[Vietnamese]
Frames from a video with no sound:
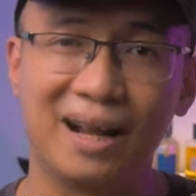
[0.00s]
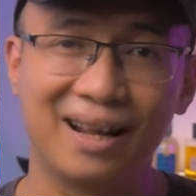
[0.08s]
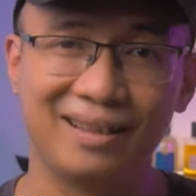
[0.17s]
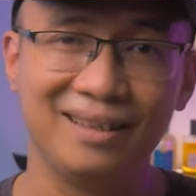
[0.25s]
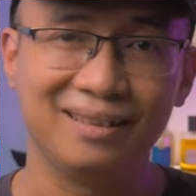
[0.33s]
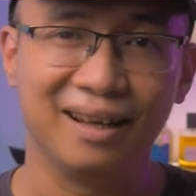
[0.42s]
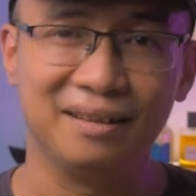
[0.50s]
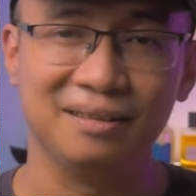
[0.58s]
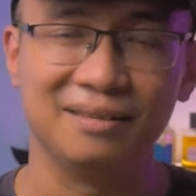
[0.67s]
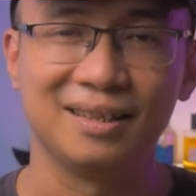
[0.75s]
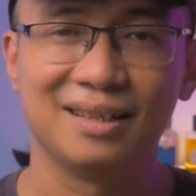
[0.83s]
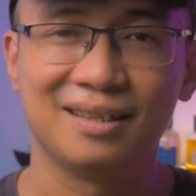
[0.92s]
cái tinh thần
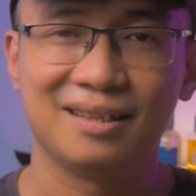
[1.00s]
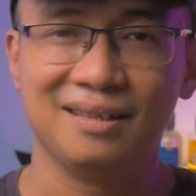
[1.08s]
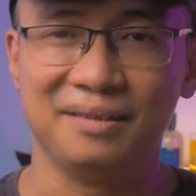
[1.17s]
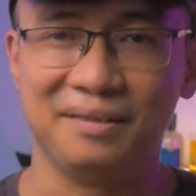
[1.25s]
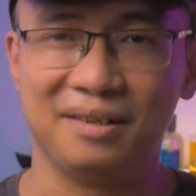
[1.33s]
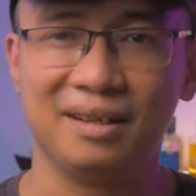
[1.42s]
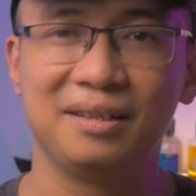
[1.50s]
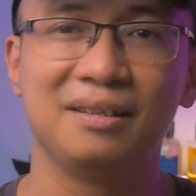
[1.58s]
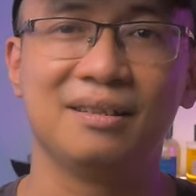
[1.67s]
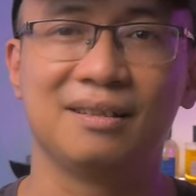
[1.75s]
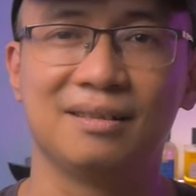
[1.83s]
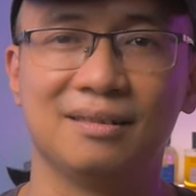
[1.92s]
dưới
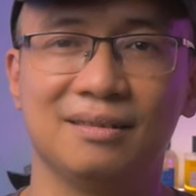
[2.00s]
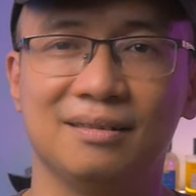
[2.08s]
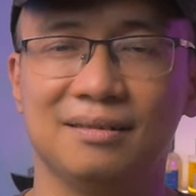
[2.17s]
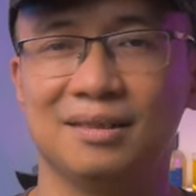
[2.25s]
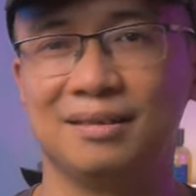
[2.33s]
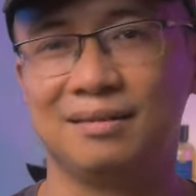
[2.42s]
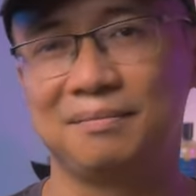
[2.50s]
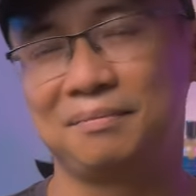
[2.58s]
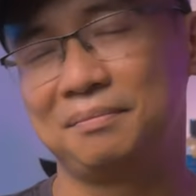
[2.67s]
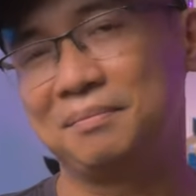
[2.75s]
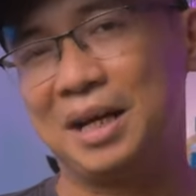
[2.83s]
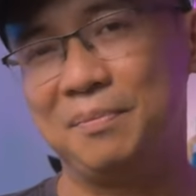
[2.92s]
uh,
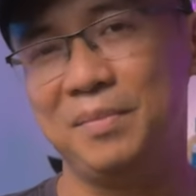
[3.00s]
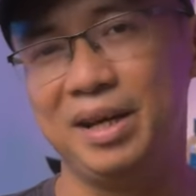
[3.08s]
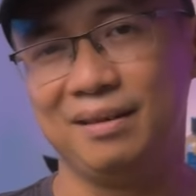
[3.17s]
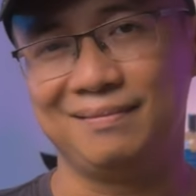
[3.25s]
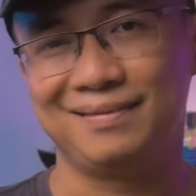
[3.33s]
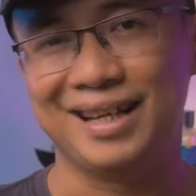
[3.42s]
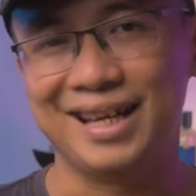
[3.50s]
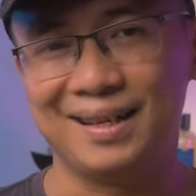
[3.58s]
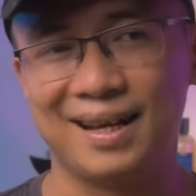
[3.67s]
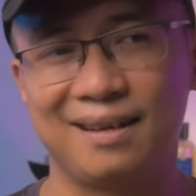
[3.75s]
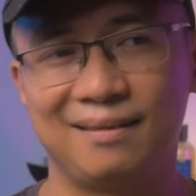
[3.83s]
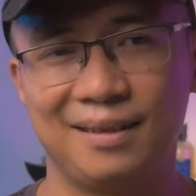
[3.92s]
bãi biển đầy
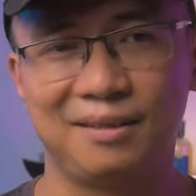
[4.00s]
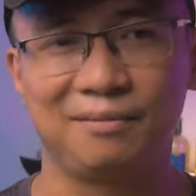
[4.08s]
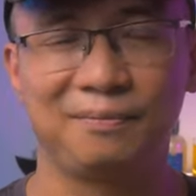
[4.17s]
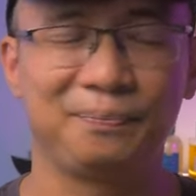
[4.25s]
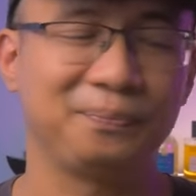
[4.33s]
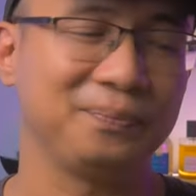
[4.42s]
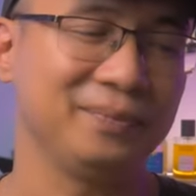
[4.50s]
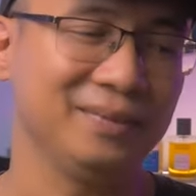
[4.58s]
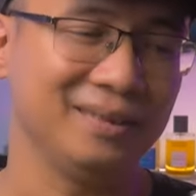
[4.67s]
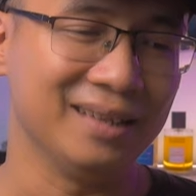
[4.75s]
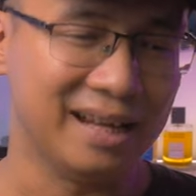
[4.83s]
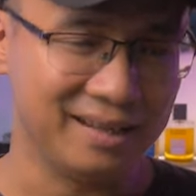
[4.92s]
năng động,
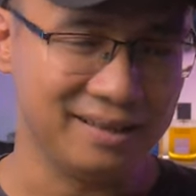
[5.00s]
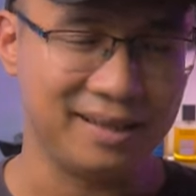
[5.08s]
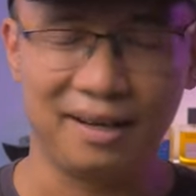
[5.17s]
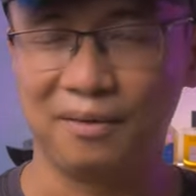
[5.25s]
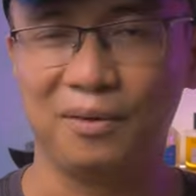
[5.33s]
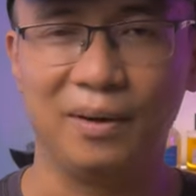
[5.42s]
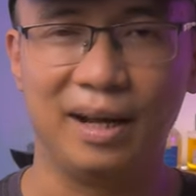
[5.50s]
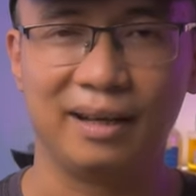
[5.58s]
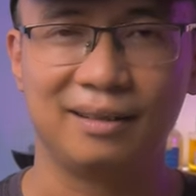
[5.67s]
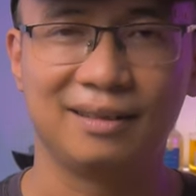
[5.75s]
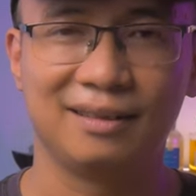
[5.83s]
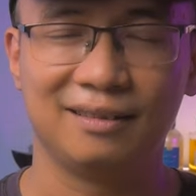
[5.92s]
đầy sảng khoái,
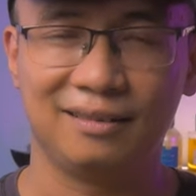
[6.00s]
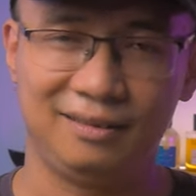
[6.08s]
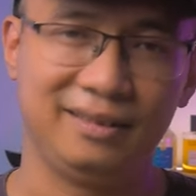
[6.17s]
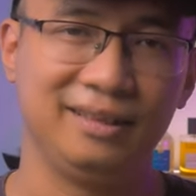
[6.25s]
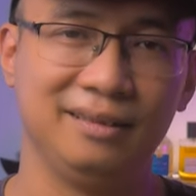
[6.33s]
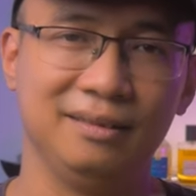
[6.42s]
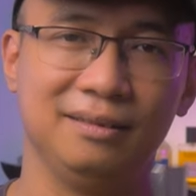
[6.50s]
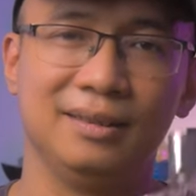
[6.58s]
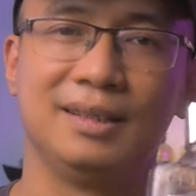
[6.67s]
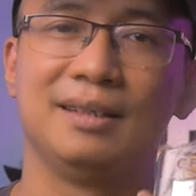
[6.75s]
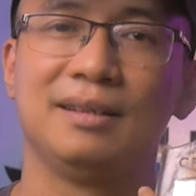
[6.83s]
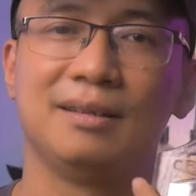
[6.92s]
thì
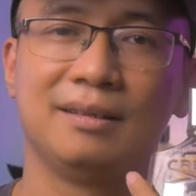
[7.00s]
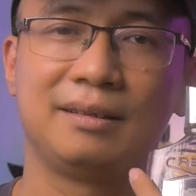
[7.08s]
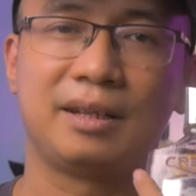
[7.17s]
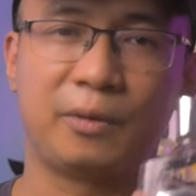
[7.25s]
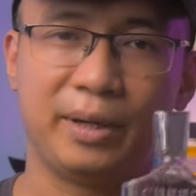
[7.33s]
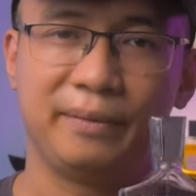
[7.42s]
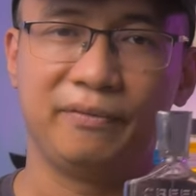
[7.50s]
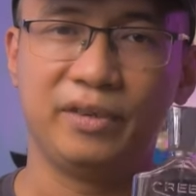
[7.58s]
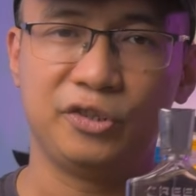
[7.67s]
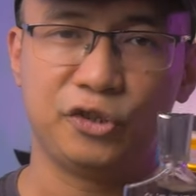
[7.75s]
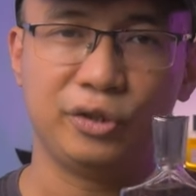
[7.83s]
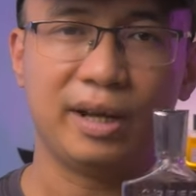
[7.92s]
Creed
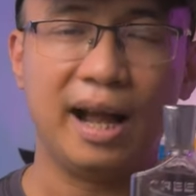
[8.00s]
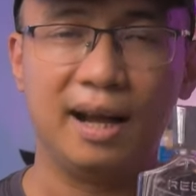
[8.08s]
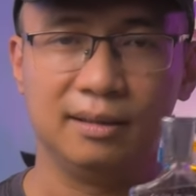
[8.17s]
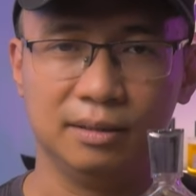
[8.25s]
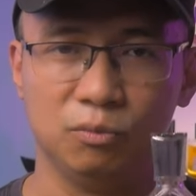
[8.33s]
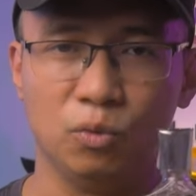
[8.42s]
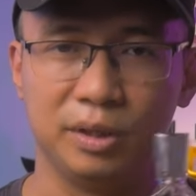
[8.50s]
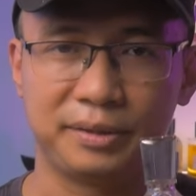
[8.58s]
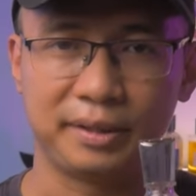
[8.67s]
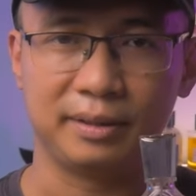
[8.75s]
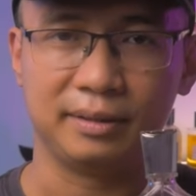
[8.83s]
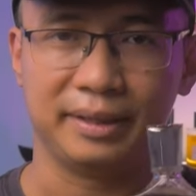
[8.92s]
Virgin Island
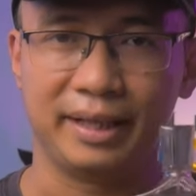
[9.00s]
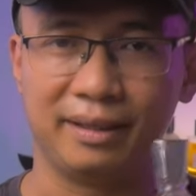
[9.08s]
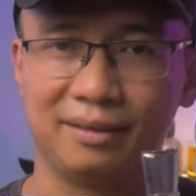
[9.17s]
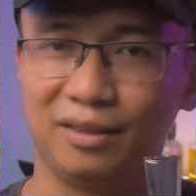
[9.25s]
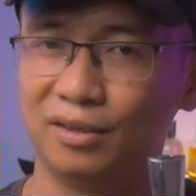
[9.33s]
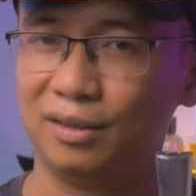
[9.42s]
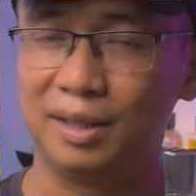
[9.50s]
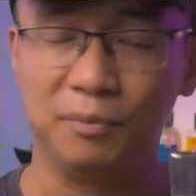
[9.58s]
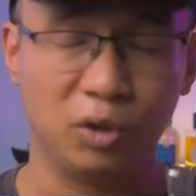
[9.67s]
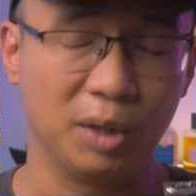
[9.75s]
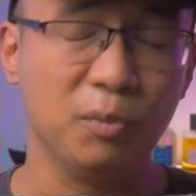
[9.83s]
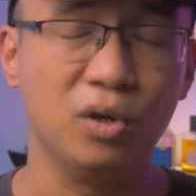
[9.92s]
Water này nó là
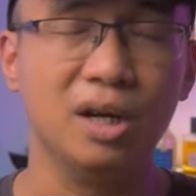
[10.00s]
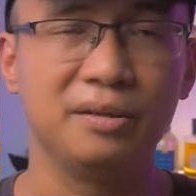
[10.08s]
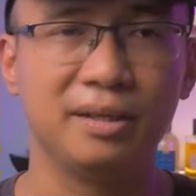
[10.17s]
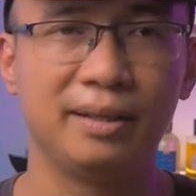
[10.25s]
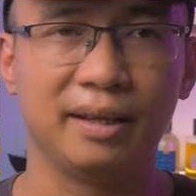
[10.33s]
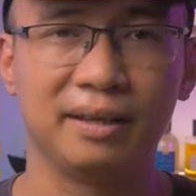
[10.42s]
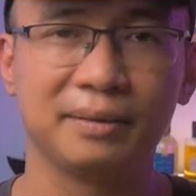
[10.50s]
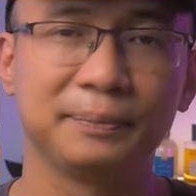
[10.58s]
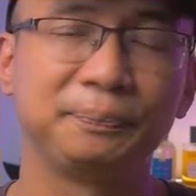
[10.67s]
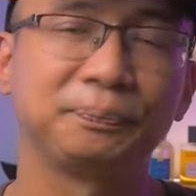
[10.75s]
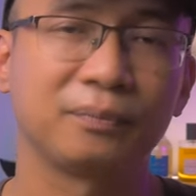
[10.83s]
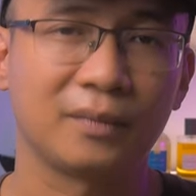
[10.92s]
một cái mùi hương như thế,
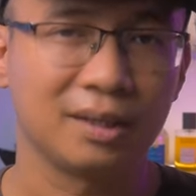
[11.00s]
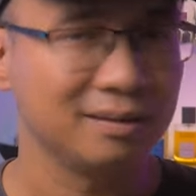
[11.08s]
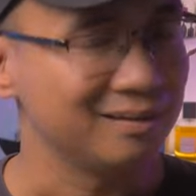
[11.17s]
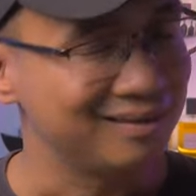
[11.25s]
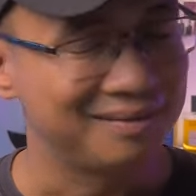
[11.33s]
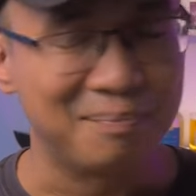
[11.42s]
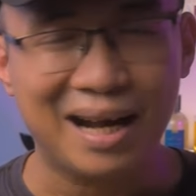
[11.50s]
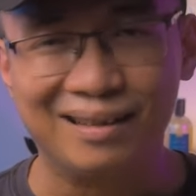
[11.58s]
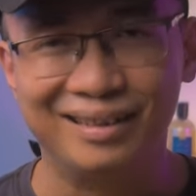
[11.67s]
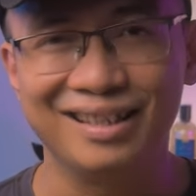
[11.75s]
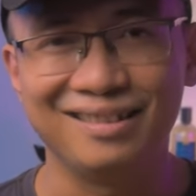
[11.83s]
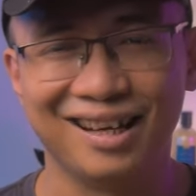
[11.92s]
mang
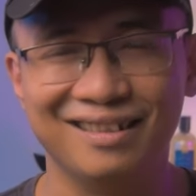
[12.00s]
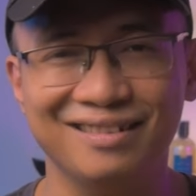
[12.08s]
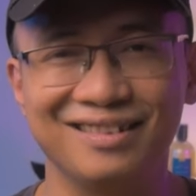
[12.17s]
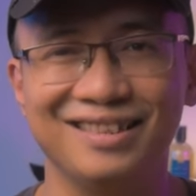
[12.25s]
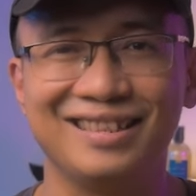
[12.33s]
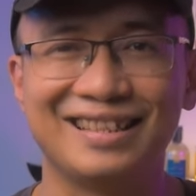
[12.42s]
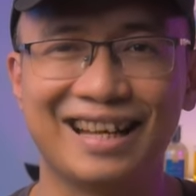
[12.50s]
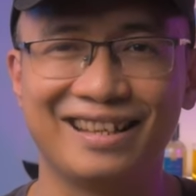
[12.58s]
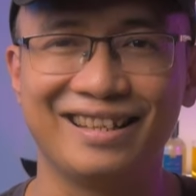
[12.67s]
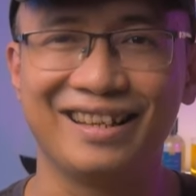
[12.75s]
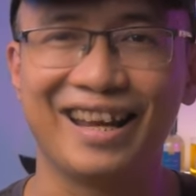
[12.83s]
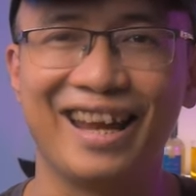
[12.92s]
tinh thần những
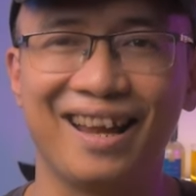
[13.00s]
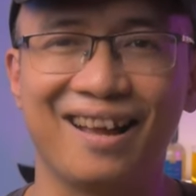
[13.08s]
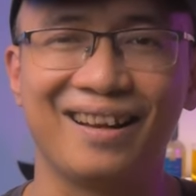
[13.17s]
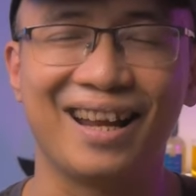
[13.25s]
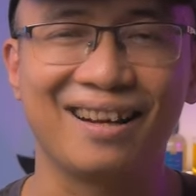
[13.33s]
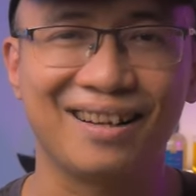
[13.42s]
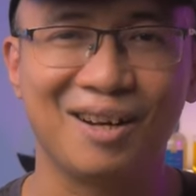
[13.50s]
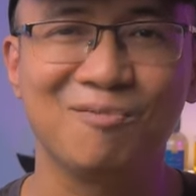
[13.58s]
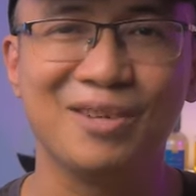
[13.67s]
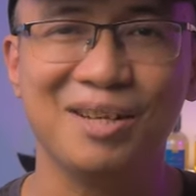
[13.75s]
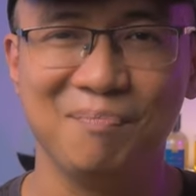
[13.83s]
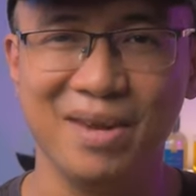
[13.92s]
ngày hè nắng
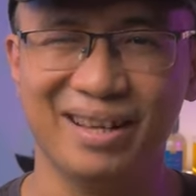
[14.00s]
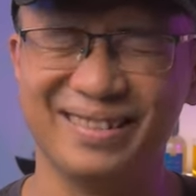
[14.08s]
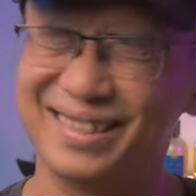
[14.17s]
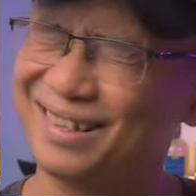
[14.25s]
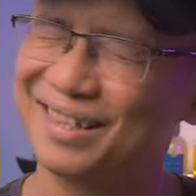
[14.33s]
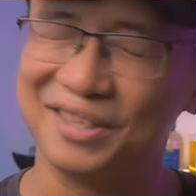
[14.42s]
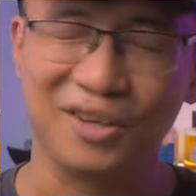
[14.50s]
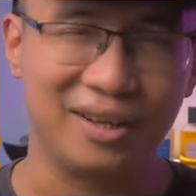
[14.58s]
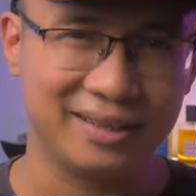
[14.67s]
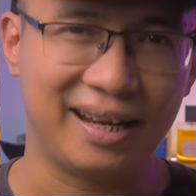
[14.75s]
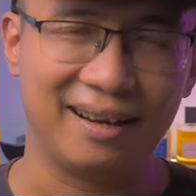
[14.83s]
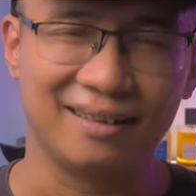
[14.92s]
nóng đi biển rất là rõ
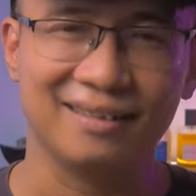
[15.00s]
ràng.